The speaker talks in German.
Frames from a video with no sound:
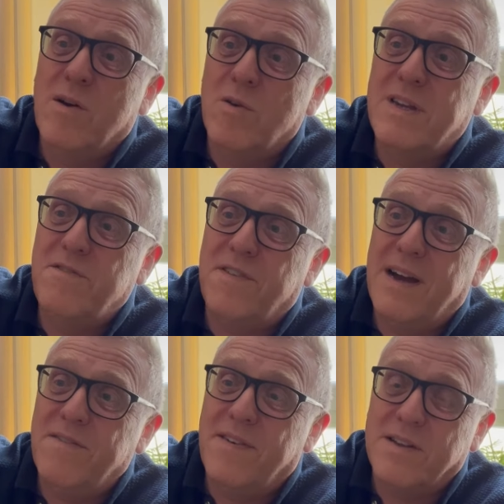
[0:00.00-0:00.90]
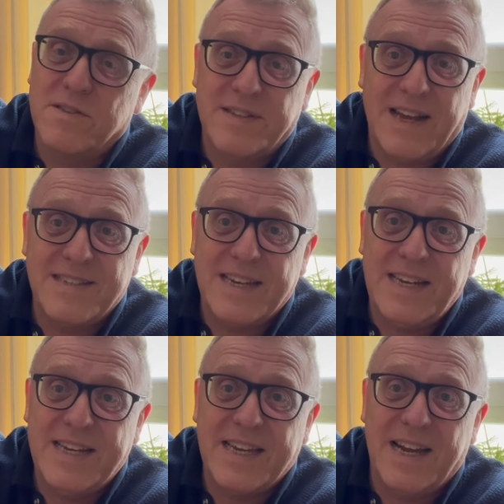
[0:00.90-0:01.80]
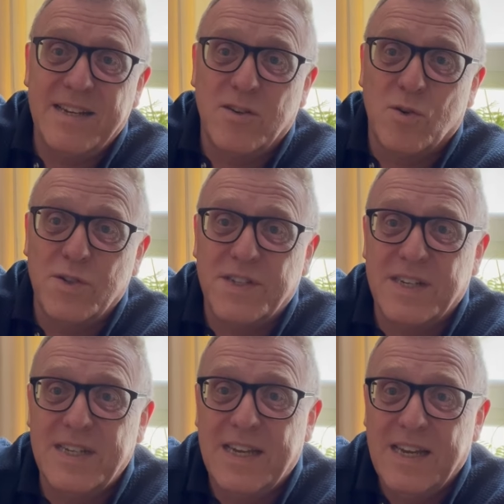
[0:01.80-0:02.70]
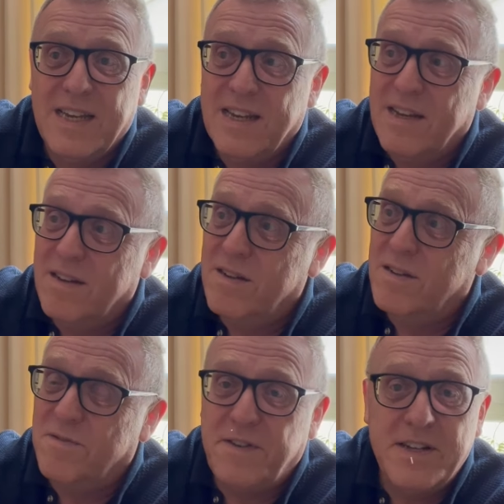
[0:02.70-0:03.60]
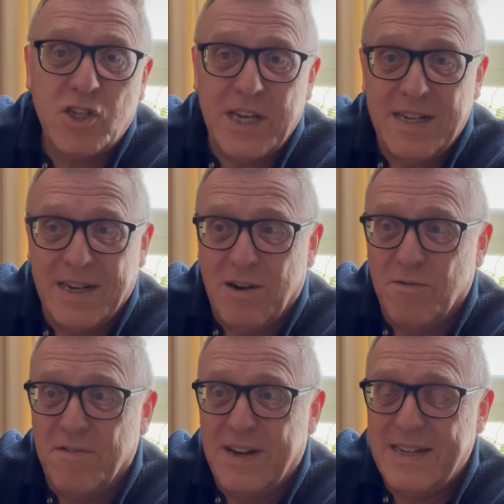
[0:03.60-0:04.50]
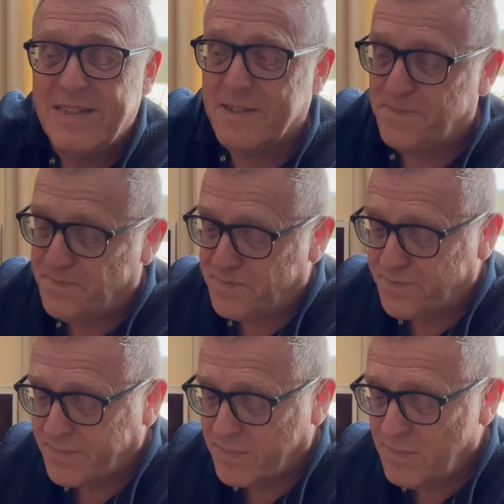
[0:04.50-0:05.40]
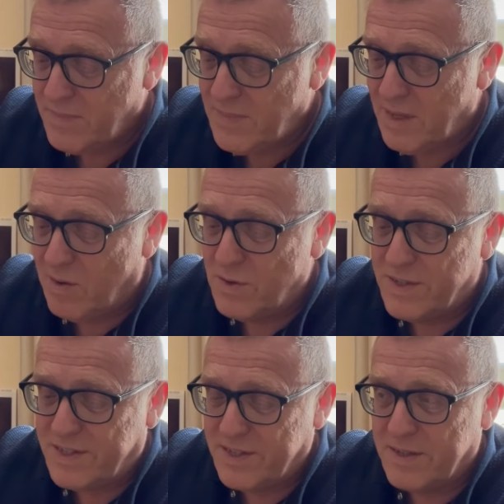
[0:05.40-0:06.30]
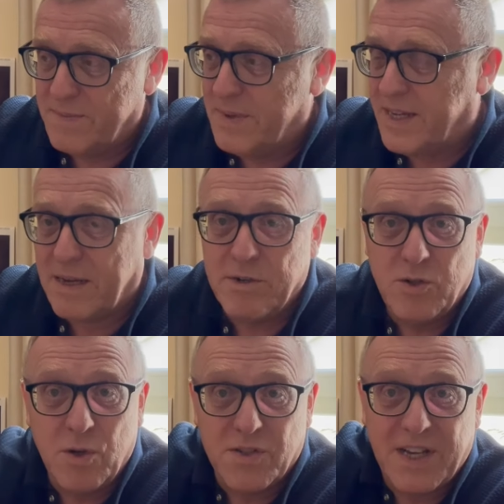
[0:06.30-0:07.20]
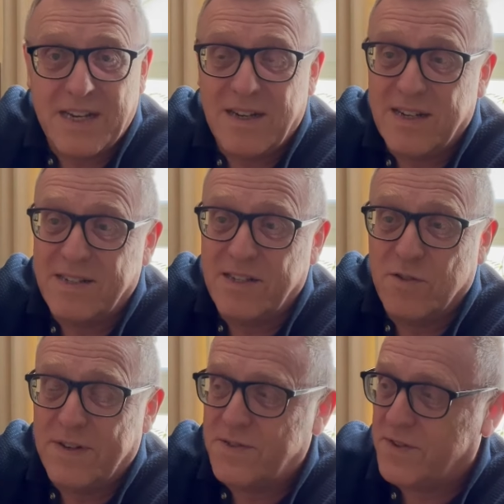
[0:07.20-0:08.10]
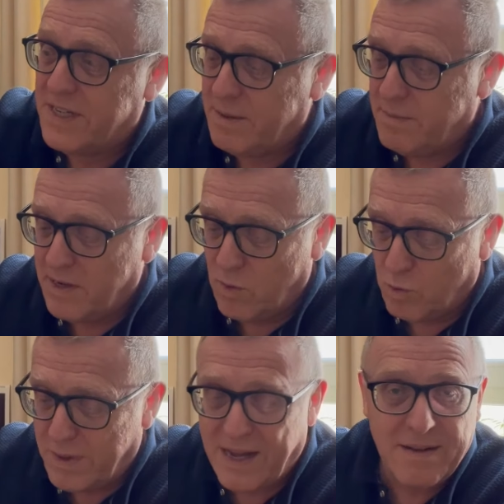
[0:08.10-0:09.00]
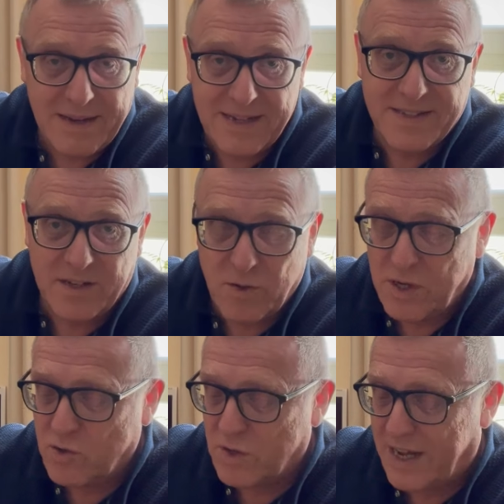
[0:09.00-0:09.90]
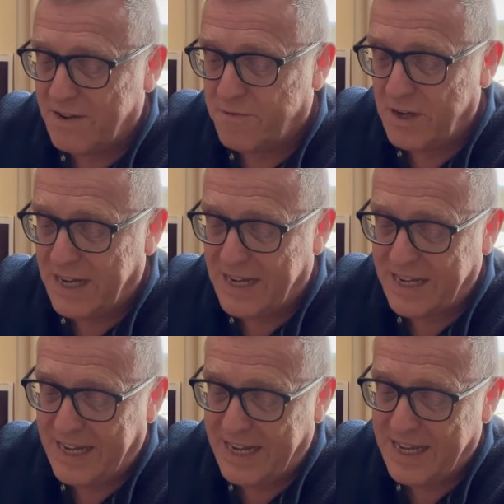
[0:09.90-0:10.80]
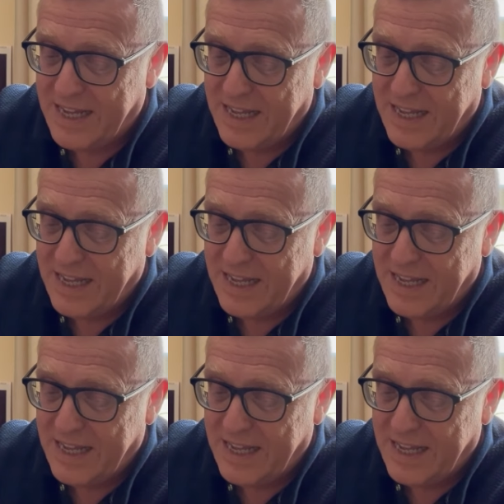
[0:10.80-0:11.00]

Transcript: und die Pfeife also tatsächlich keine größeren äh, Fehlstellen aufweist. Und äh, ich kann mich durchaus erinnern, dass ich sowas von ihm in Loma, ist natürlich schon eine Handvoll Jahre her,